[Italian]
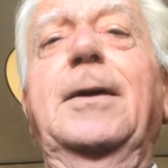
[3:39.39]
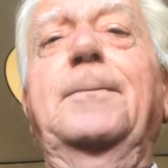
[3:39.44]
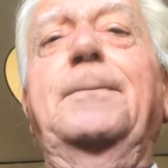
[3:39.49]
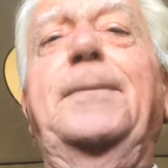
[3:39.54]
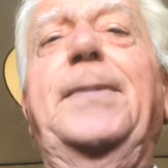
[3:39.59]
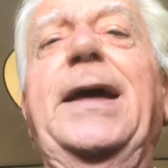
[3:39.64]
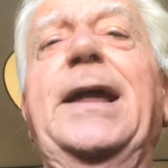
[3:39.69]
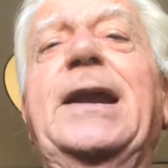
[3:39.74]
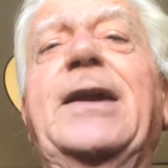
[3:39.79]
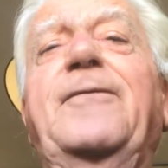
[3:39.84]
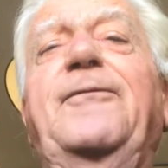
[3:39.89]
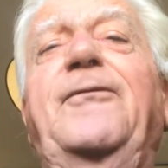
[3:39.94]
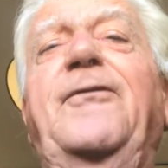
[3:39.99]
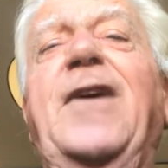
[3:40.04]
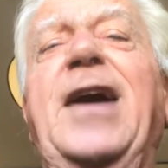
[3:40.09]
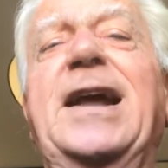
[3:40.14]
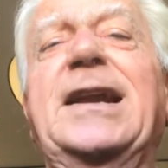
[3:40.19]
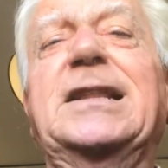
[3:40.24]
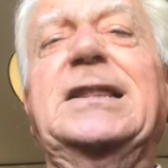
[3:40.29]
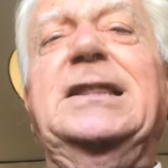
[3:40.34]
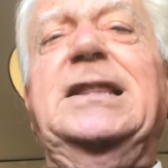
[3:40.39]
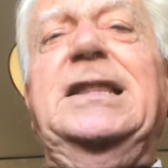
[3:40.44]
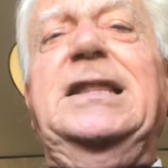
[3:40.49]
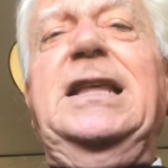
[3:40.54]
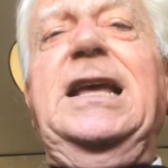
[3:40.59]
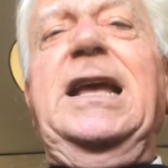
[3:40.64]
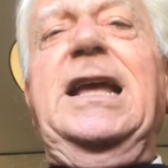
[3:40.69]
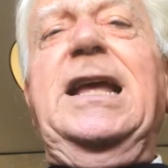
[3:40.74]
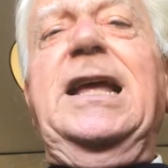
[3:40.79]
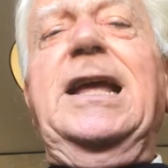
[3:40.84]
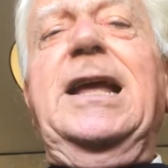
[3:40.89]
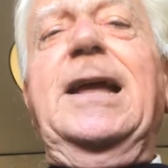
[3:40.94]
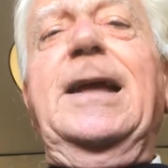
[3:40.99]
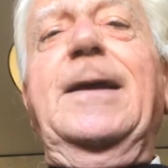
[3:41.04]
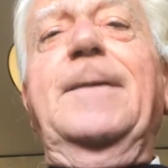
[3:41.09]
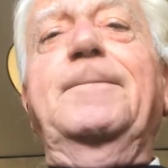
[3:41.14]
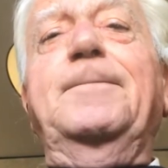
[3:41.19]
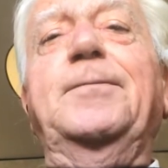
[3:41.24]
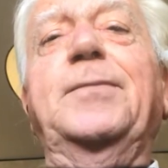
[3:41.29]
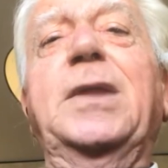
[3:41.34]
per farti
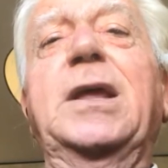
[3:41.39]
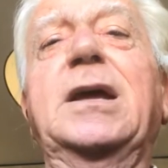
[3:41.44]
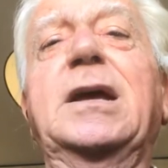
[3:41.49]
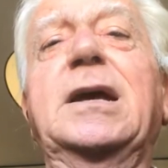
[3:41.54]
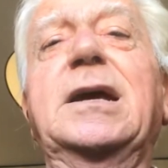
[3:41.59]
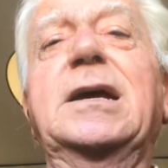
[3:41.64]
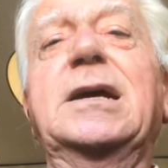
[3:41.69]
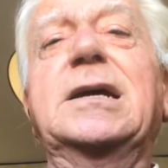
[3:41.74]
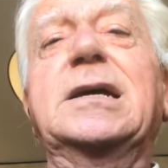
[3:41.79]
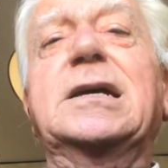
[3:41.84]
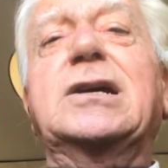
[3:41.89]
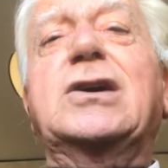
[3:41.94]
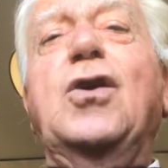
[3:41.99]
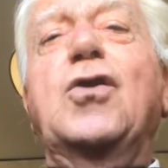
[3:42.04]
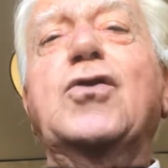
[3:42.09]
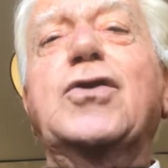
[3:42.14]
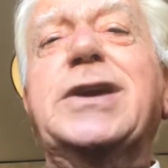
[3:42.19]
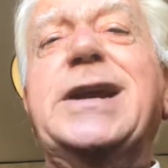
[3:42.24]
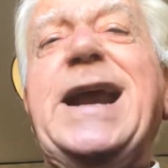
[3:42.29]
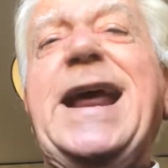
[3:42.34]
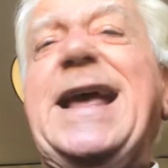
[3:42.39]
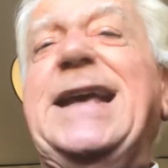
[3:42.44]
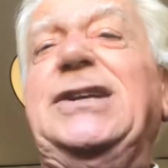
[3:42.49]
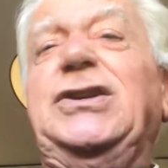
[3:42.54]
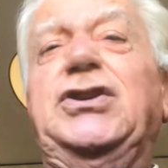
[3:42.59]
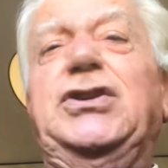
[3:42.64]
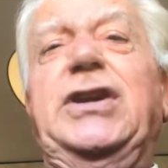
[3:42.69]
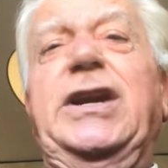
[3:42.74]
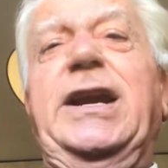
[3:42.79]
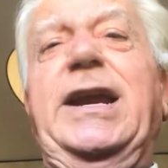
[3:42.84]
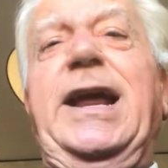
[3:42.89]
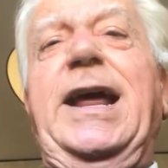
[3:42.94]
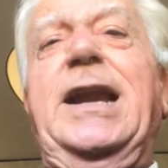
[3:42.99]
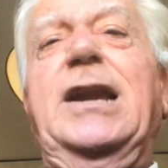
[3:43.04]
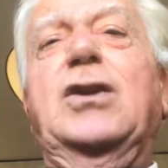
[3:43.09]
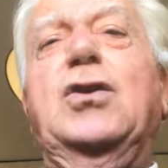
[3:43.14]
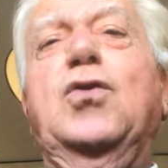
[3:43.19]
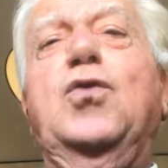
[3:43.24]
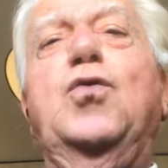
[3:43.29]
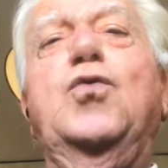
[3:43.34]
eh, correggere
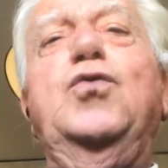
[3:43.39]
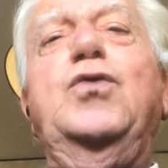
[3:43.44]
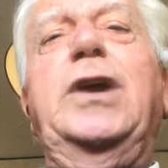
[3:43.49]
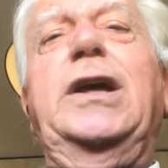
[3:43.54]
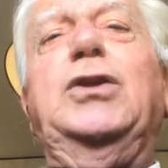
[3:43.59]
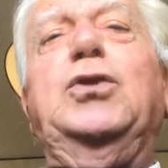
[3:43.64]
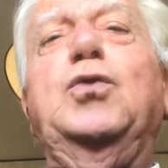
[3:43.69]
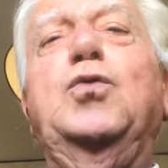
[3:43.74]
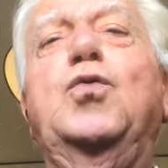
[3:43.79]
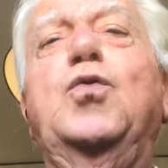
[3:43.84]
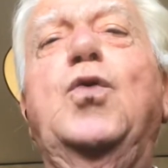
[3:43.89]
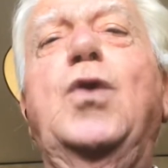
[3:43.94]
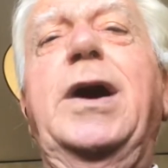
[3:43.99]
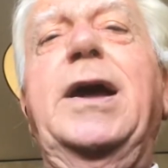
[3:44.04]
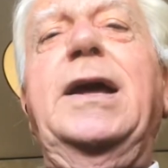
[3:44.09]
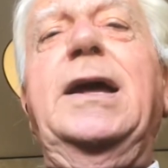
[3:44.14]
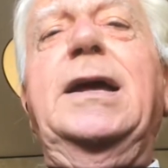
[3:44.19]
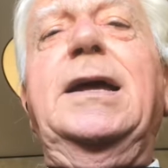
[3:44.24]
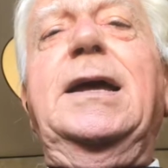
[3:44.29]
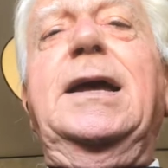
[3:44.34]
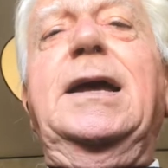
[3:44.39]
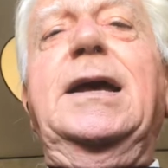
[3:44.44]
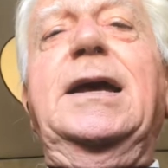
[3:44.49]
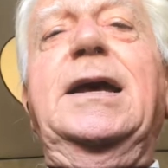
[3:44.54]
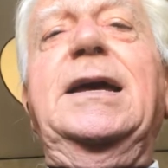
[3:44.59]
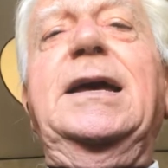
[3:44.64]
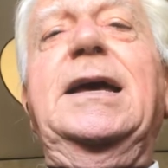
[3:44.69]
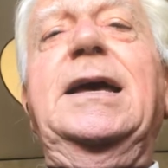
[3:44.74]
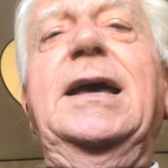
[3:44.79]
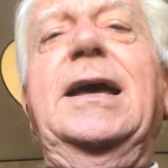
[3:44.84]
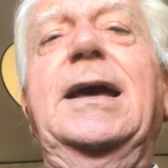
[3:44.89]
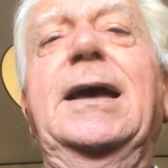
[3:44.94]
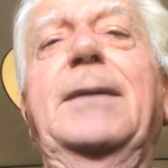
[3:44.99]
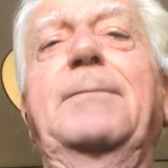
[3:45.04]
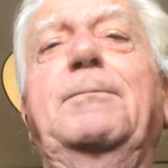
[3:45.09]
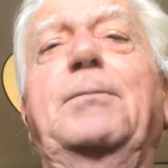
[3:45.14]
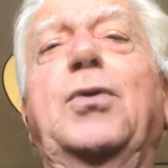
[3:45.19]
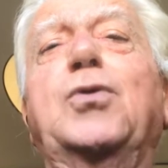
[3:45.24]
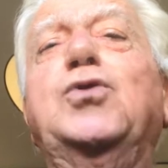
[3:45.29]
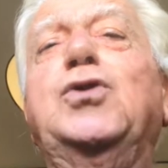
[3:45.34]
alcune tue
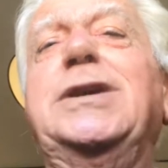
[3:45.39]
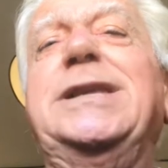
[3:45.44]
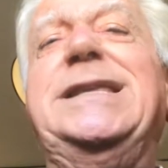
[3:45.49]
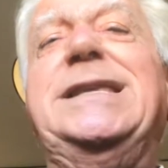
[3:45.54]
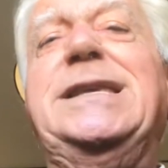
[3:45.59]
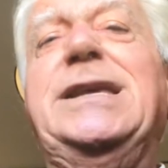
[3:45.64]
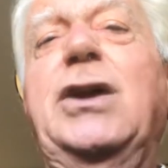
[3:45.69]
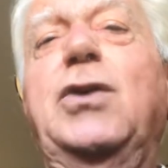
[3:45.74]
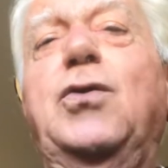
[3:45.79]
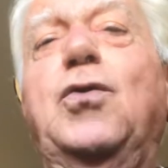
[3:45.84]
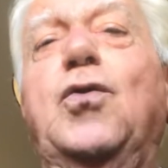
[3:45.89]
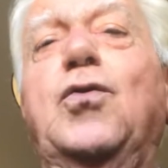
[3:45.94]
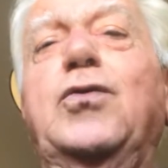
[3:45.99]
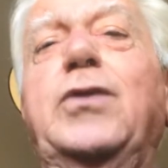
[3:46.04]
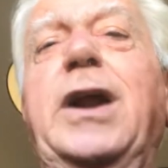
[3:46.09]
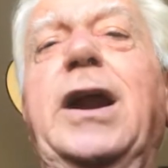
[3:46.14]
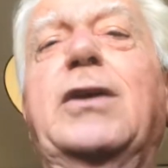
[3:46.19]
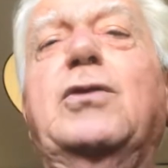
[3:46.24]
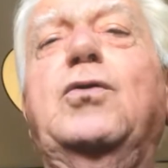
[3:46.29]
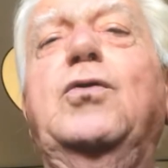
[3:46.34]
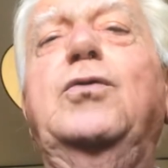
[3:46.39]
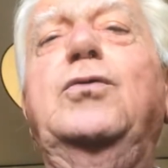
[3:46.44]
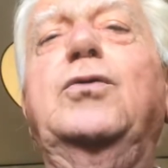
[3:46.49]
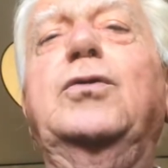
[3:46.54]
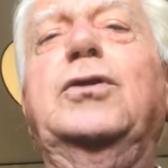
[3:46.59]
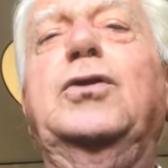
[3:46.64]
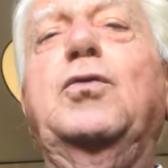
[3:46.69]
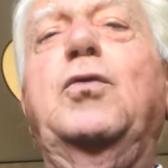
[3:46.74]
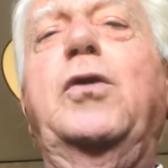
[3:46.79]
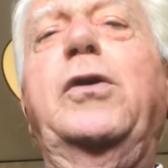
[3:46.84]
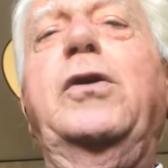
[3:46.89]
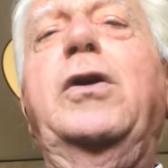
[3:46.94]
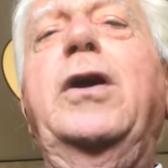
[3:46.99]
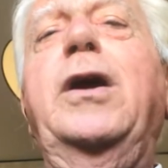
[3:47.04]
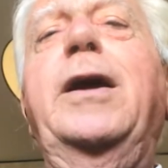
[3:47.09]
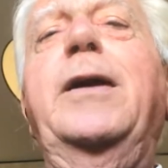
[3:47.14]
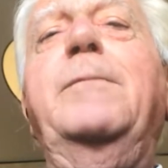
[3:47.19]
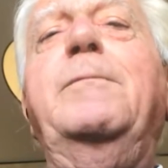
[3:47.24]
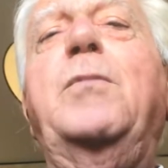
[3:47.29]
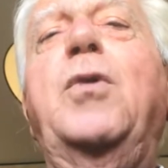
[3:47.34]
eh, posizioni, alcuni tuoi
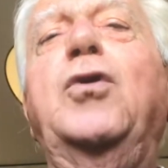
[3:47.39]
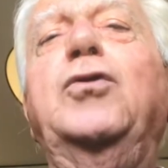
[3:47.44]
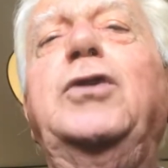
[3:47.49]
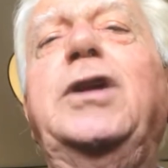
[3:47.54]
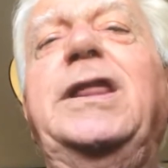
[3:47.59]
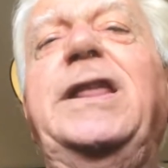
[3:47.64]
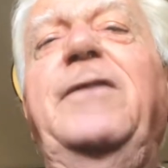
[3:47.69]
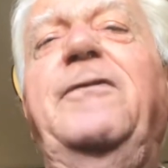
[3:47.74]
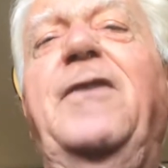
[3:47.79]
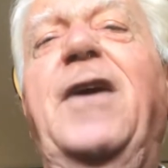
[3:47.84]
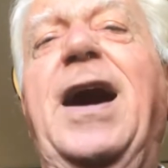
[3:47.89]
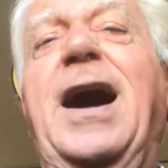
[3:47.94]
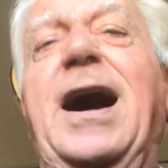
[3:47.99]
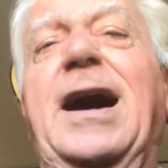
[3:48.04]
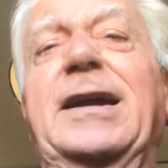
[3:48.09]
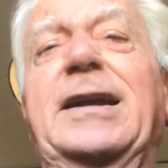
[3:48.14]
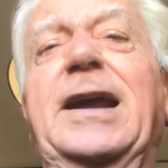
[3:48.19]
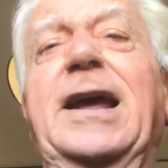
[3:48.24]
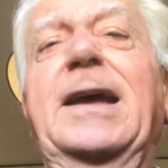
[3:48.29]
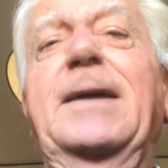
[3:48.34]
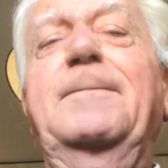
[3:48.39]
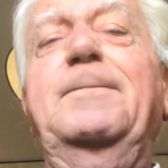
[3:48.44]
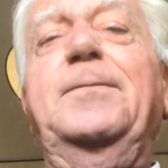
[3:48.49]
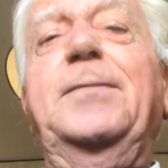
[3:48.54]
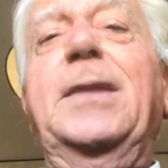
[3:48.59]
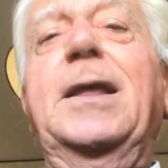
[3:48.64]
modi di fare,